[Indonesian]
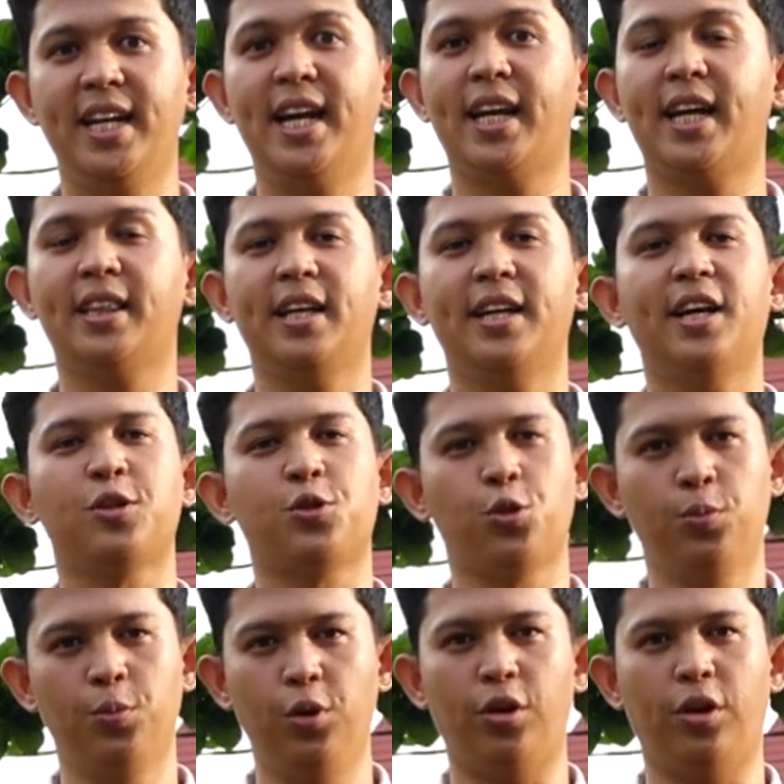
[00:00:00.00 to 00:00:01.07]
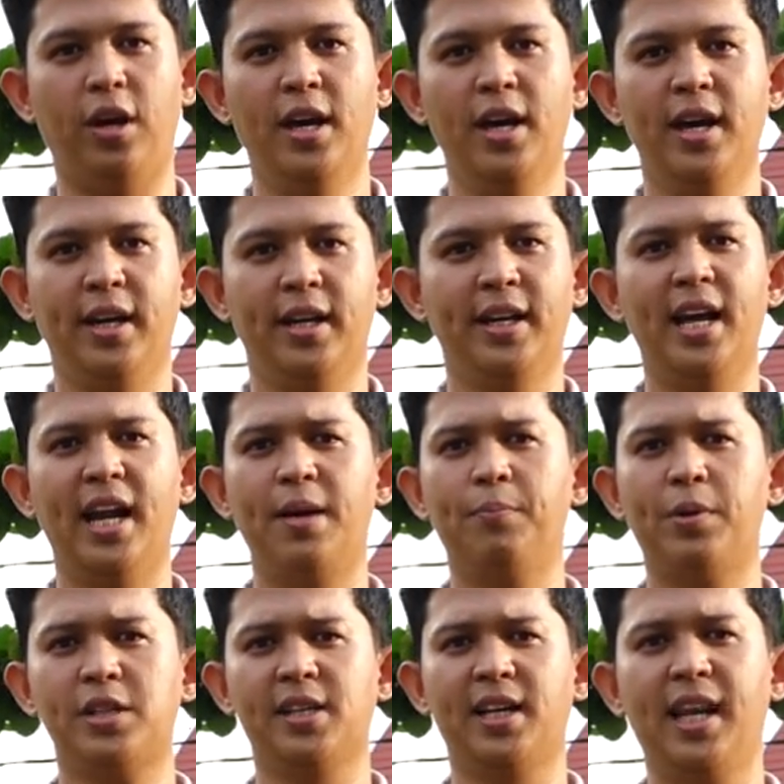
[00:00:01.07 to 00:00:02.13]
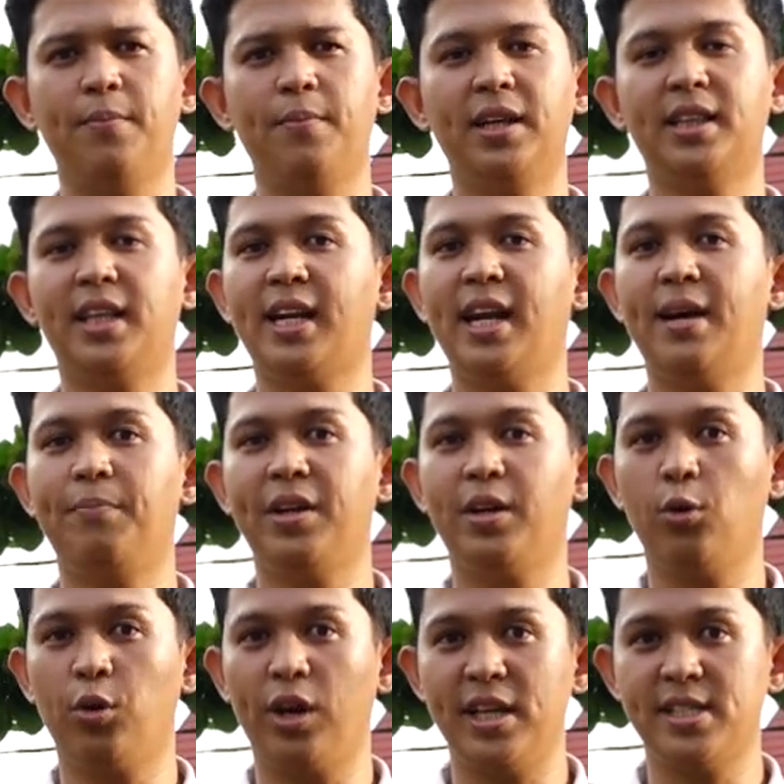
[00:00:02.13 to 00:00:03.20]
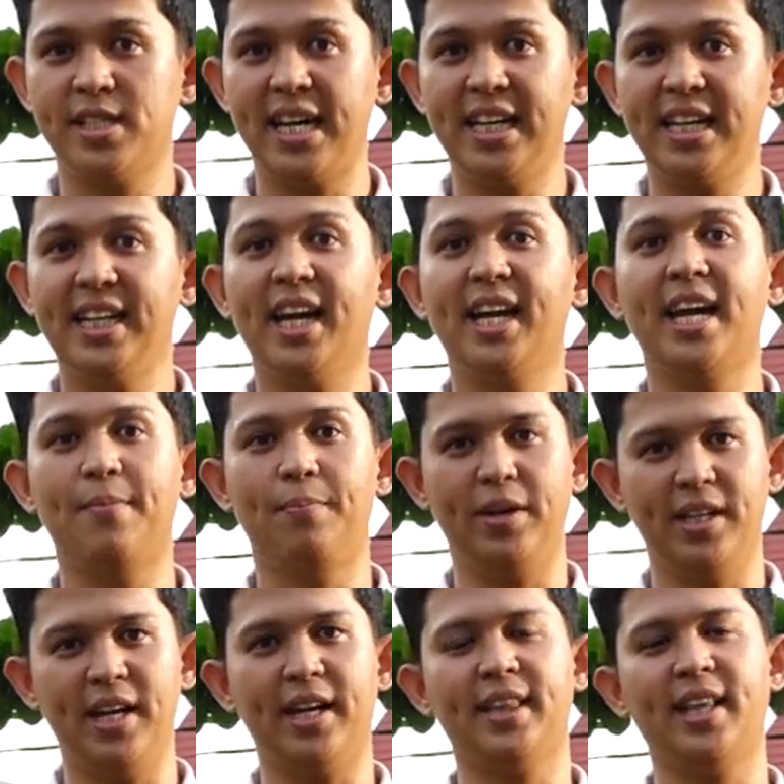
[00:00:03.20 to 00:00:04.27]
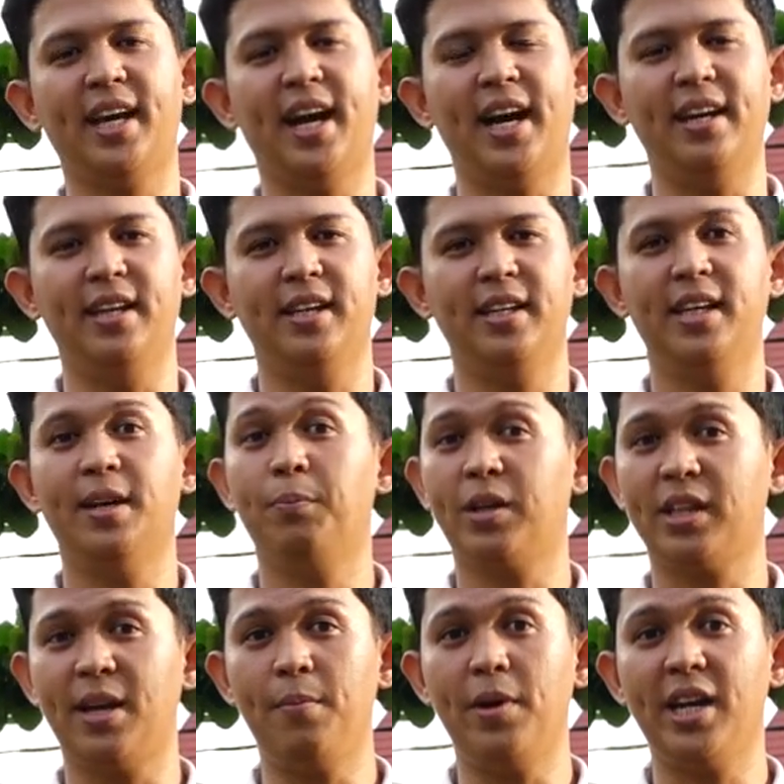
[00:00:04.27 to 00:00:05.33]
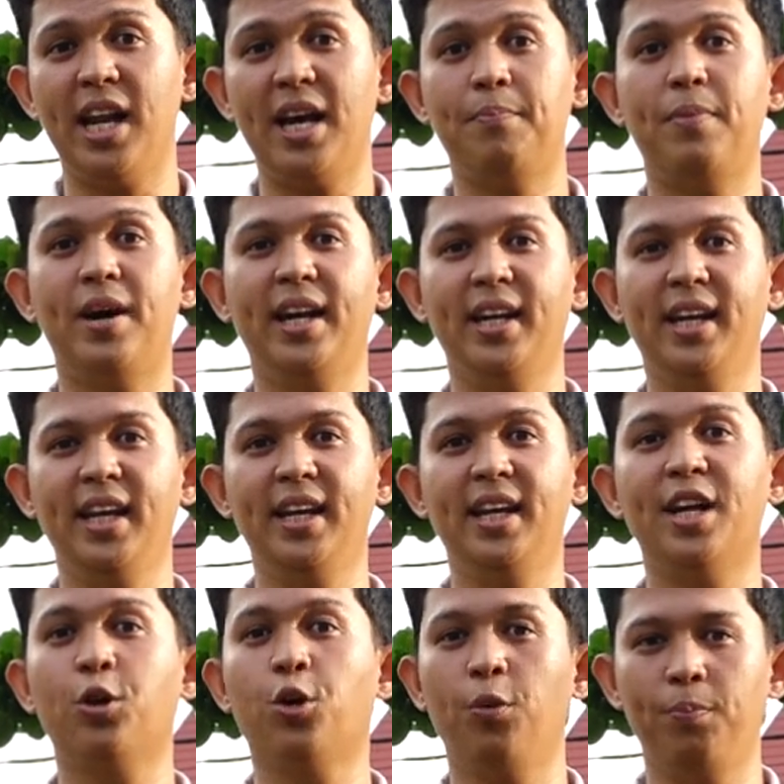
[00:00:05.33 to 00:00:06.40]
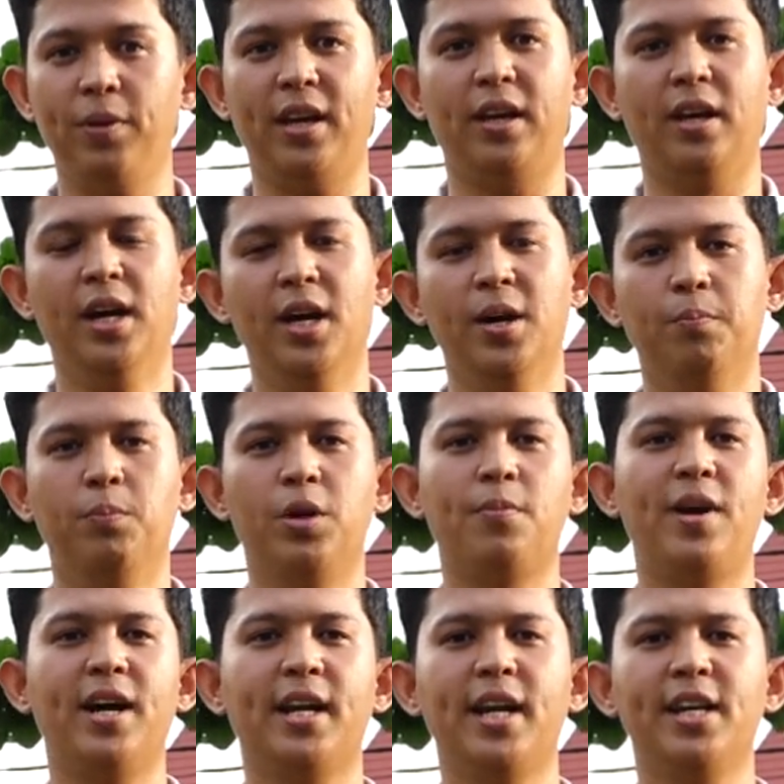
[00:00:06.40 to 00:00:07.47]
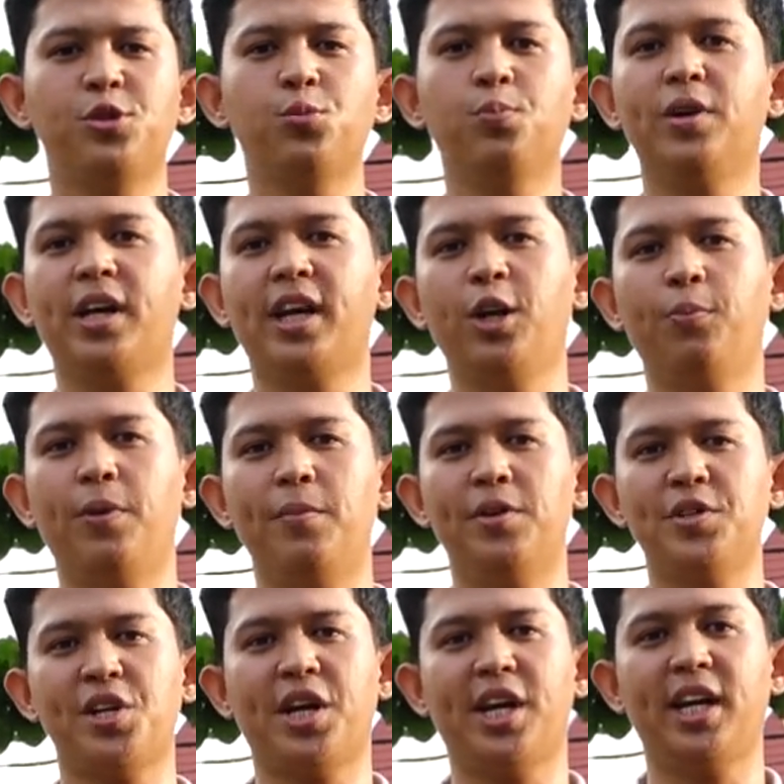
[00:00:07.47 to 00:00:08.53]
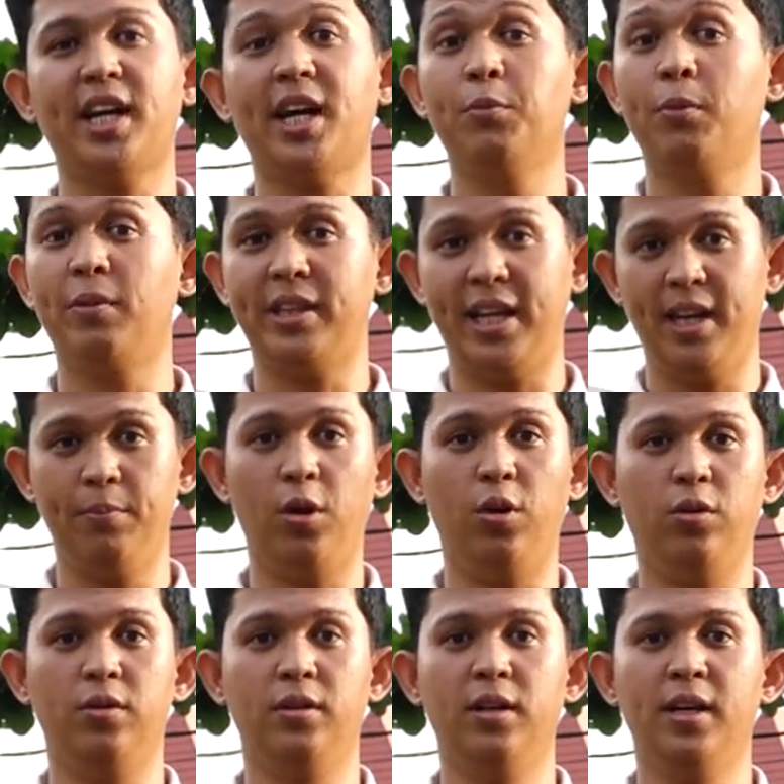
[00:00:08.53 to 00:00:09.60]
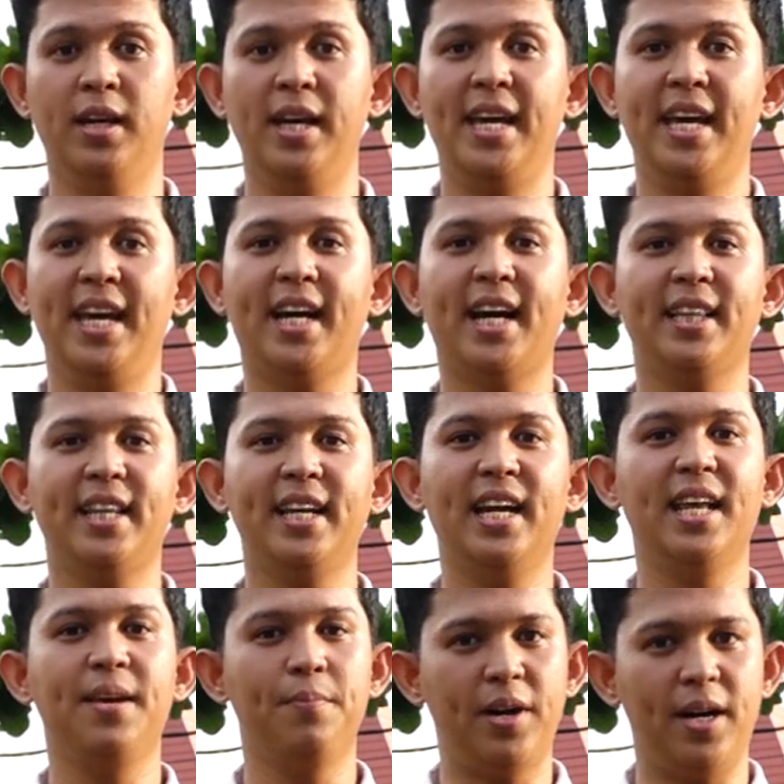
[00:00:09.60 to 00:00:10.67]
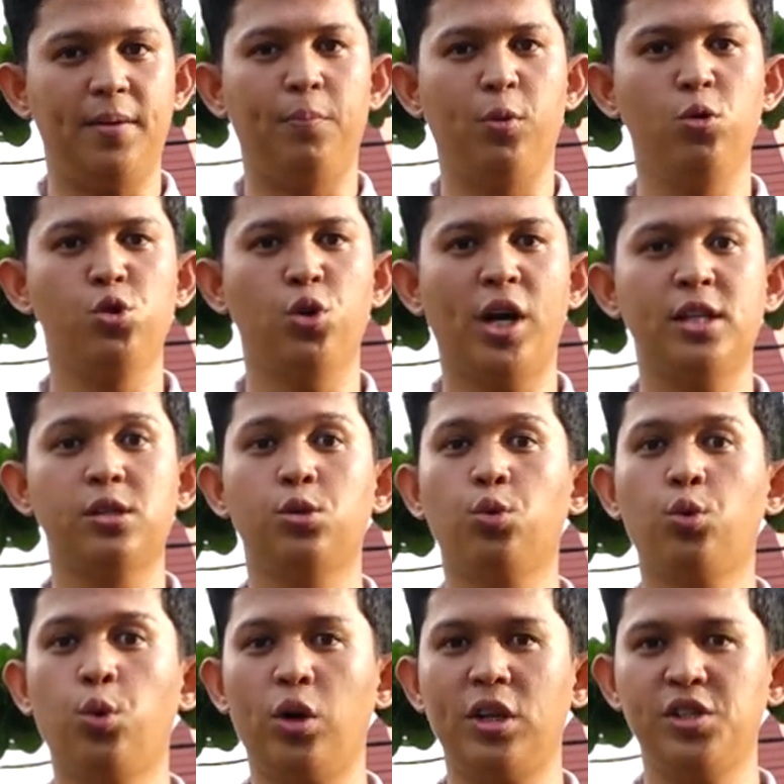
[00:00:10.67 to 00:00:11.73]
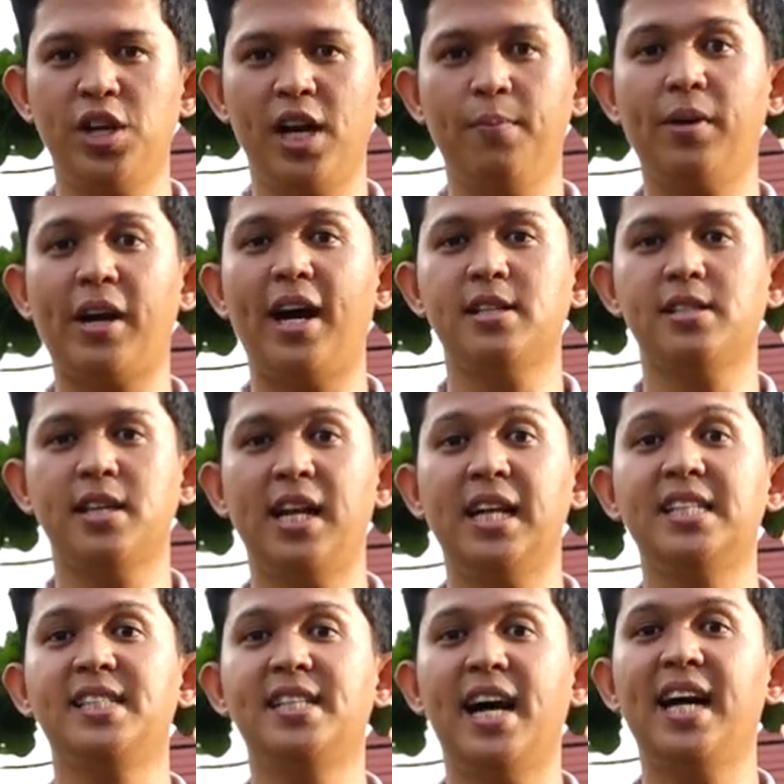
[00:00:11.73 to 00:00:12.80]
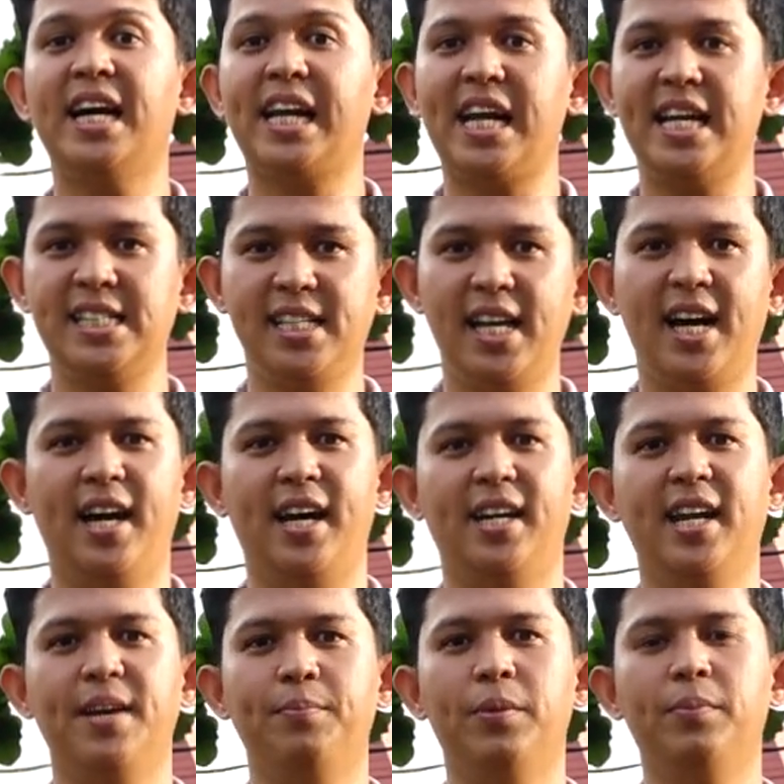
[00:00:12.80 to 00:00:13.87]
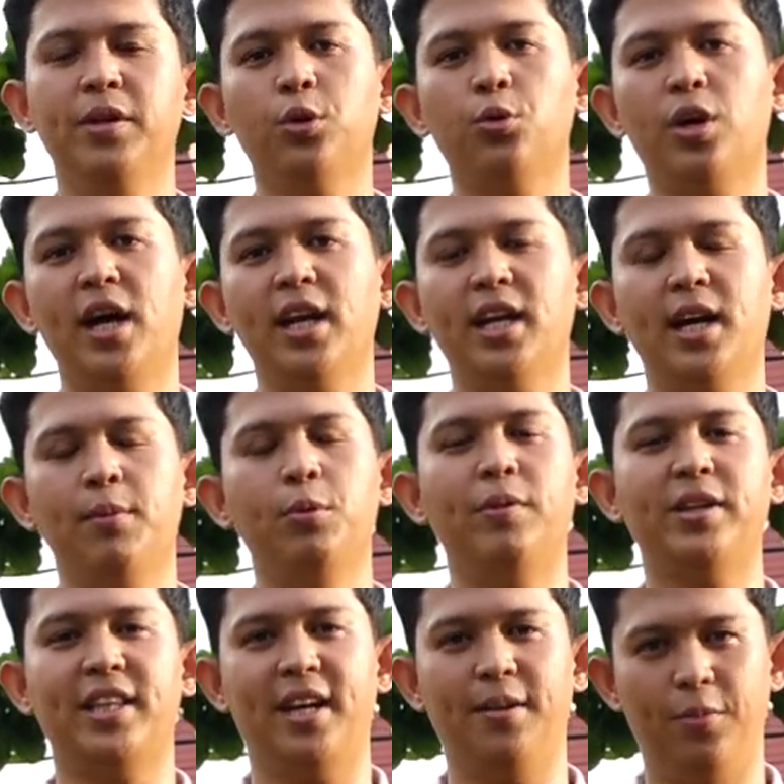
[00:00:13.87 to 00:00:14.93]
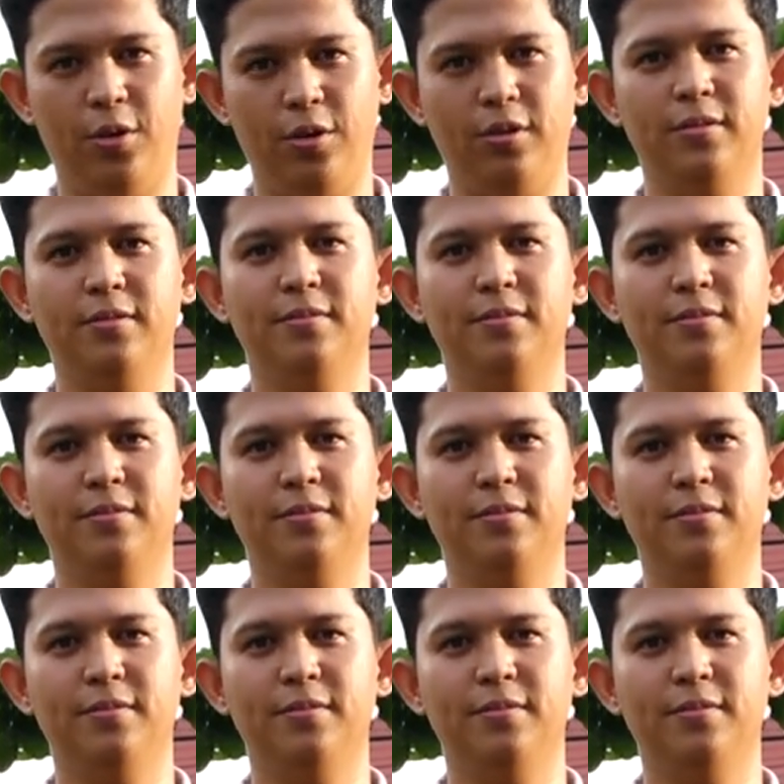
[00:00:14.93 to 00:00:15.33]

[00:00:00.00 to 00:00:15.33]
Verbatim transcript: daratan yang subur, di dalam persegi lima terdapat lukisan yang dapat diartikan. Yang pertama adalah padi dan kopi, bermakna sumber kehidupan masyarakat Kabupaten Lebong. Ikatan lima menunjukkan suku Rejang berasal Jang Raja dan pembentukan Kabupaten Lebong.